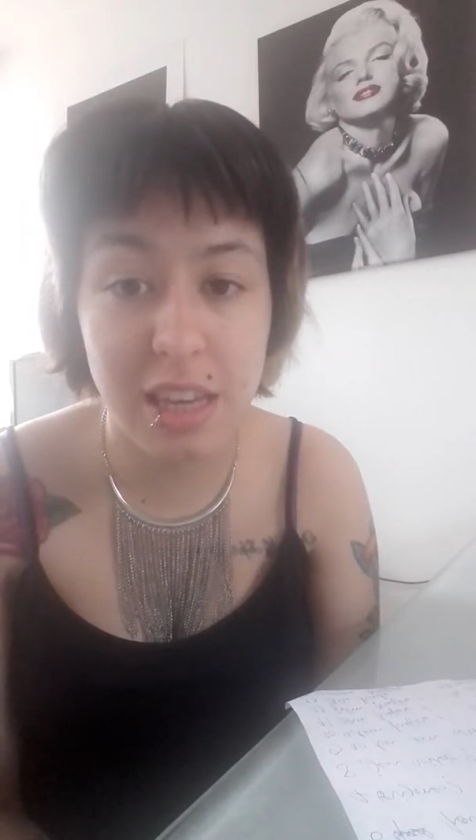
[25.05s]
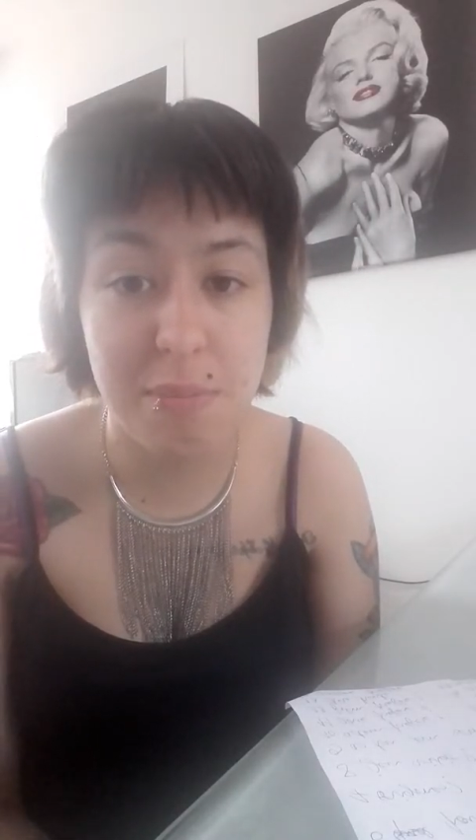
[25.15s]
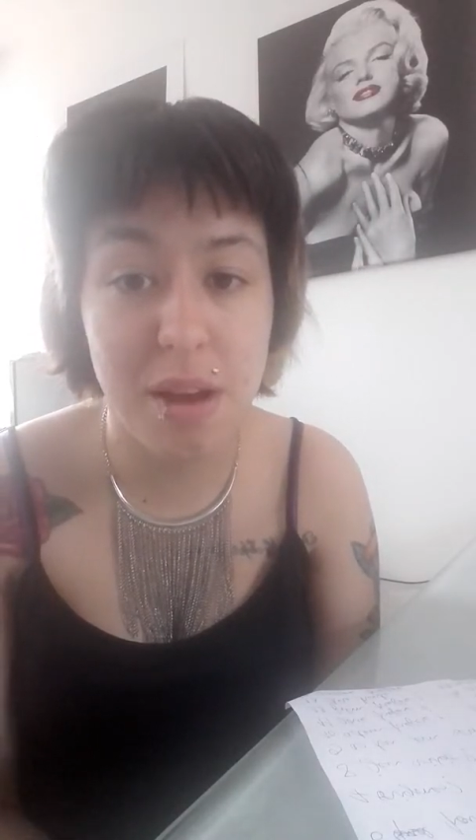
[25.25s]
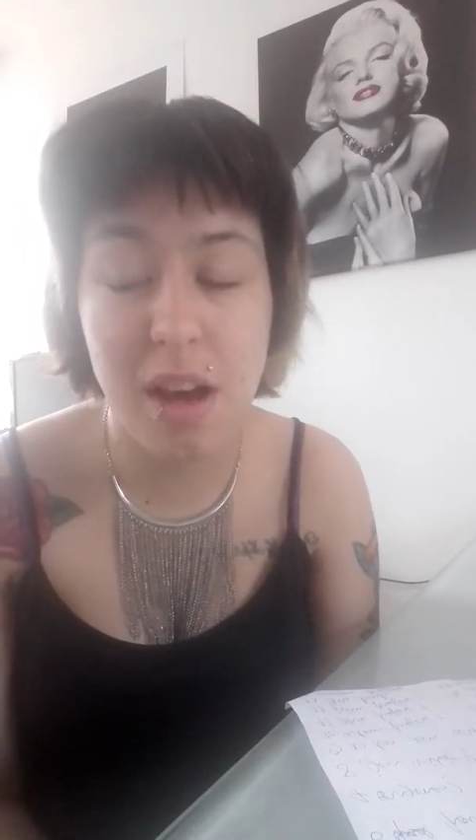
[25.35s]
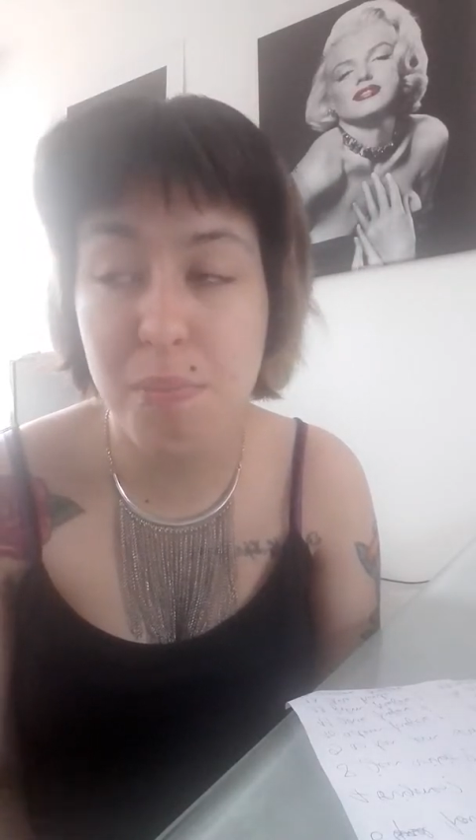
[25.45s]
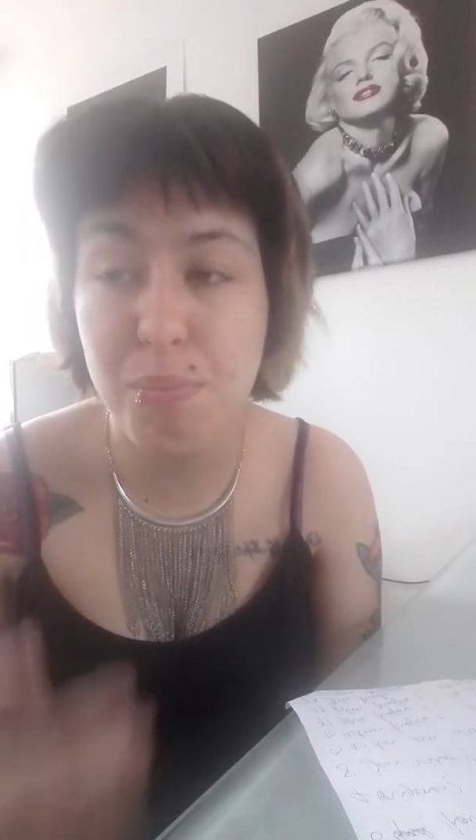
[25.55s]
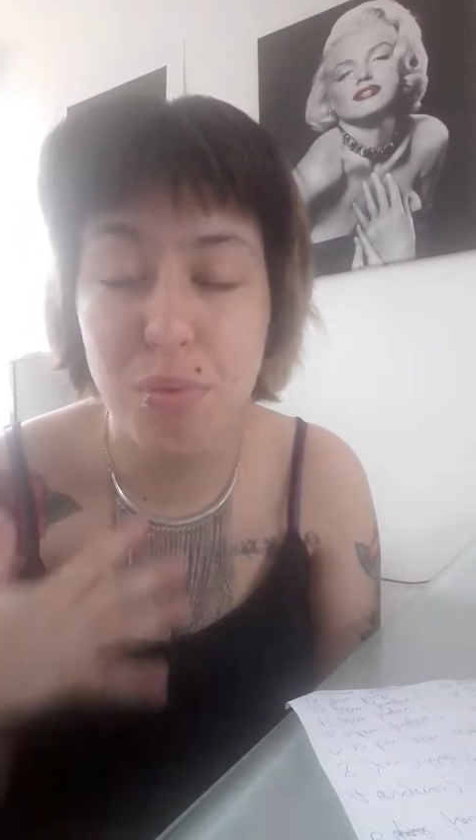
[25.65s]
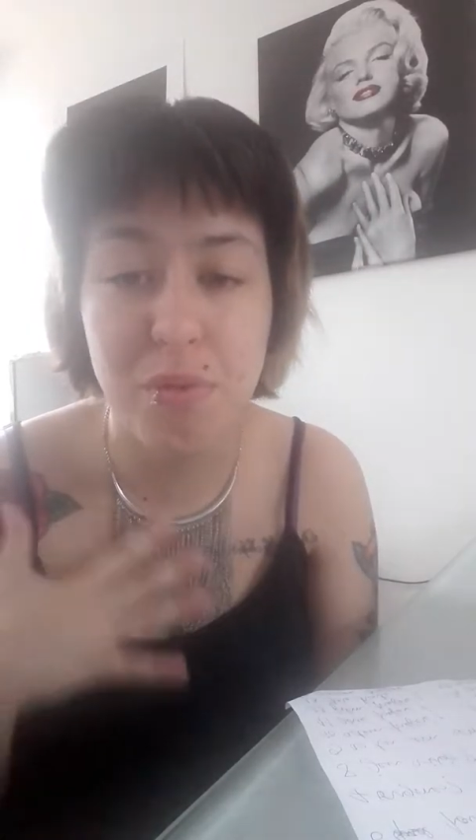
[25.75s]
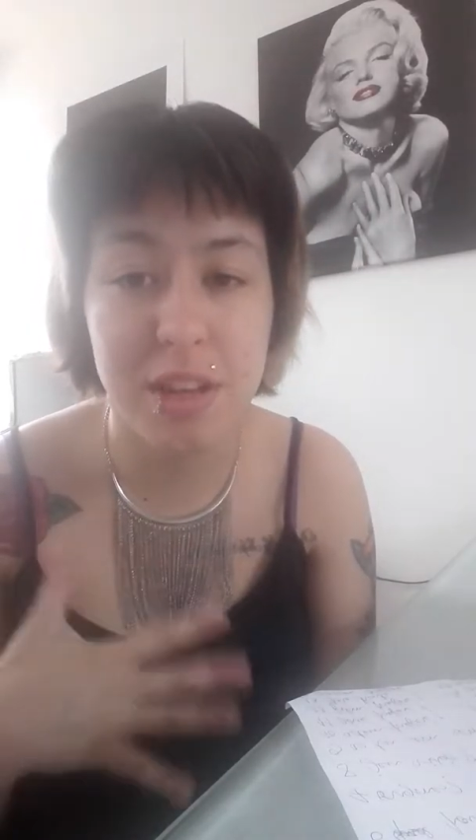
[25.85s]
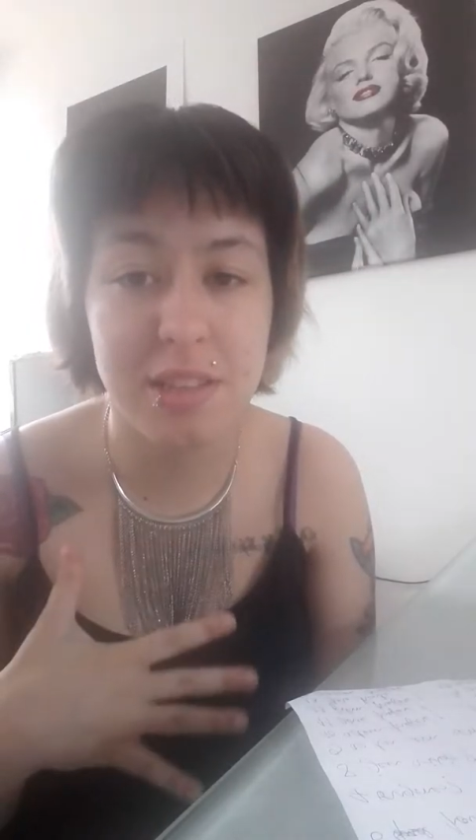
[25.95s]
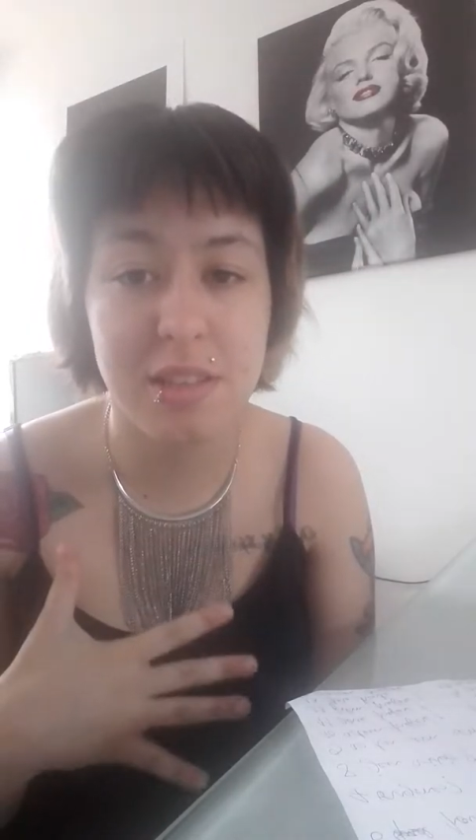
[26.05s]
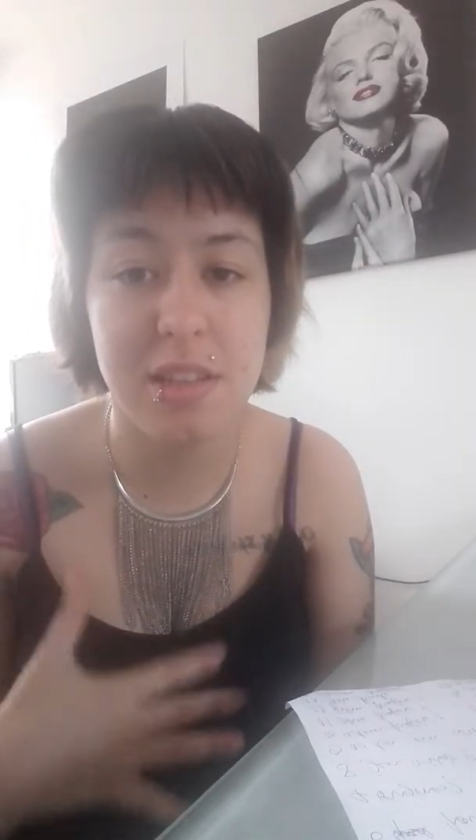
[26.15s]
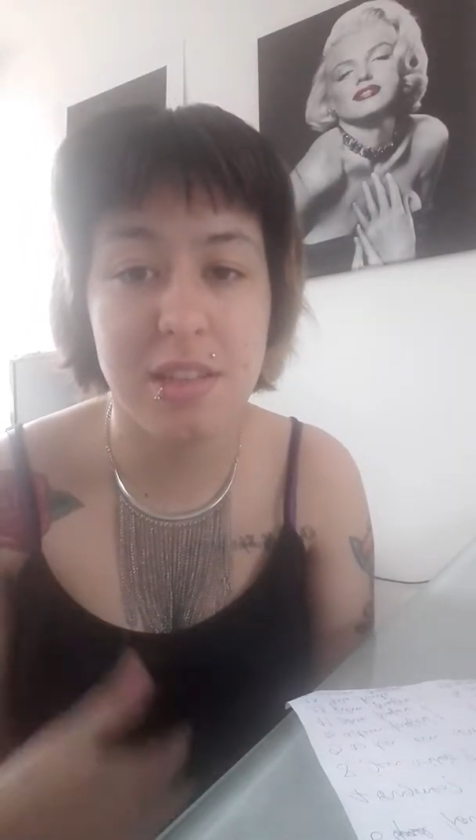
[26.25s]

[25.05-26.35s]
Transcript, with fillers: qui m'a bouleversée,